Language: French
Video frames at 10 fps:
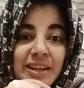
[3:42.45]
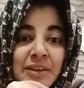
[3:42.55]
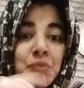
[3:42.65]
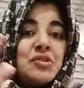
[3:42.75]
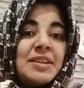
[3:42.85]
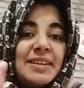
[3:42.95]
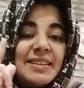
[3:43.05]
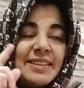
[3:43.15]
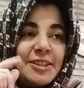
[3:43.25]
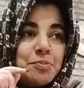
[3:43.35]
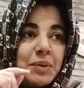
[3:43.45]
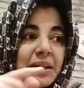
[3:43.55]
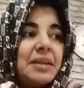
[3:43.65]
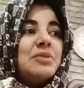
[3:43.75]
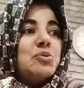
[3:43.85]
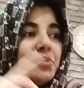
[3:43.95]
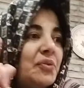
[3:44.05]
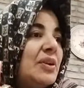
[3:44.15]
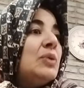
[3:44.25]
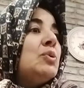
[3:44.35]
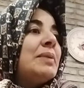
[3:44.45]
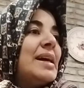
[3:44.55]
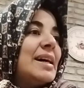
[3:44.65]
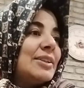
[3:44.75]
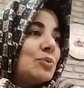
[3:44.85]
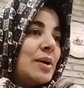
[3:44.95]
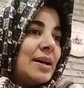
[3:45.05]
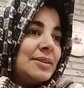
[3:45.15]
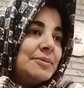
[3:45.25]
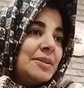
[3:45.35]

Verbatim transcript: Et vous êtes exaspérés du flux migratoire.